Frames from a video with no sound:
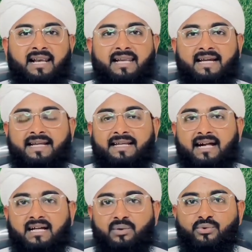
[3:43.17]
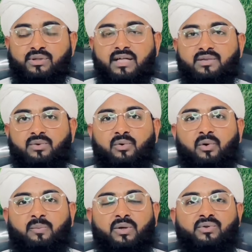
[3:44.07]
लेकिन अगर उसका
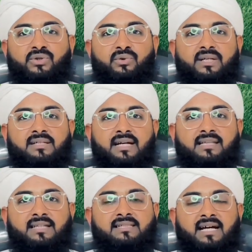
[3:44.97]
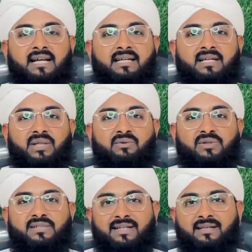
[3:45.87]
सलूक पड़ोसियों के साथ अच्छा नहीं है तो
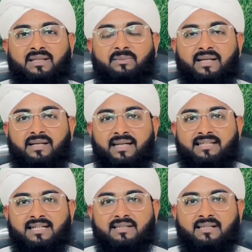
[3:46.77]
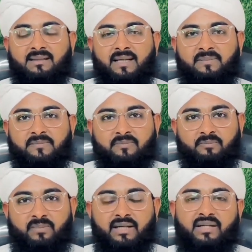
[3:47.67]
वह जन्नत में नहीं जा सकता
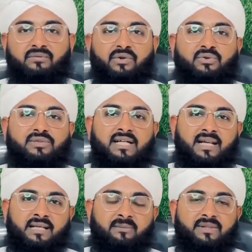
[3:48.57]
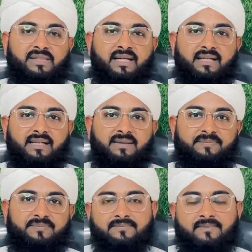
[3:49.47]
बल्कि वो तो जहन्नम में जाएगा
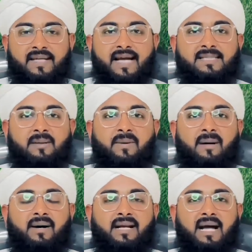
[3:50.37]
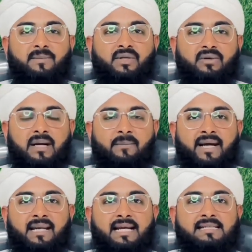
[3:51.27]
लिहाजा बाबा रामदेव का
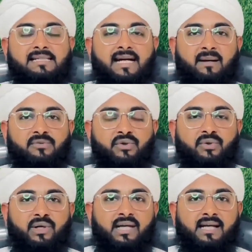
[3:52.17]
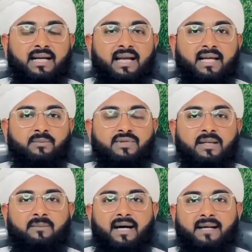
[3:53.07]
पहला इल्ज़ाम जो इन्होंने लगाया कि
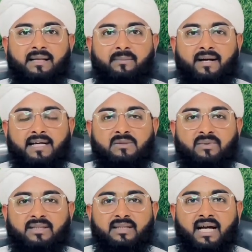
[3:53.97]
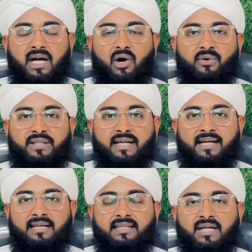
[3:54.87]
मुसलमान नमाज पढ़ता है और ये
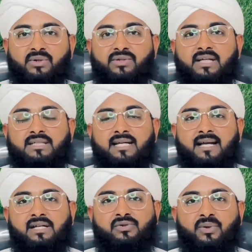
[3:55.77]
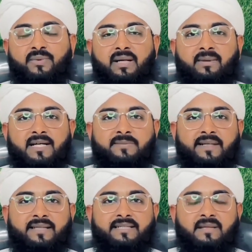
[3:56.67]
कहता है कि उसके सारे जुर्म नमाज
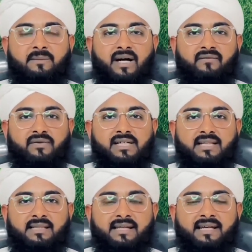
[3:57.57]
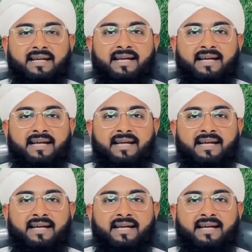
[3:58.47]
पढ़ने से माफ़ हो जाते हैं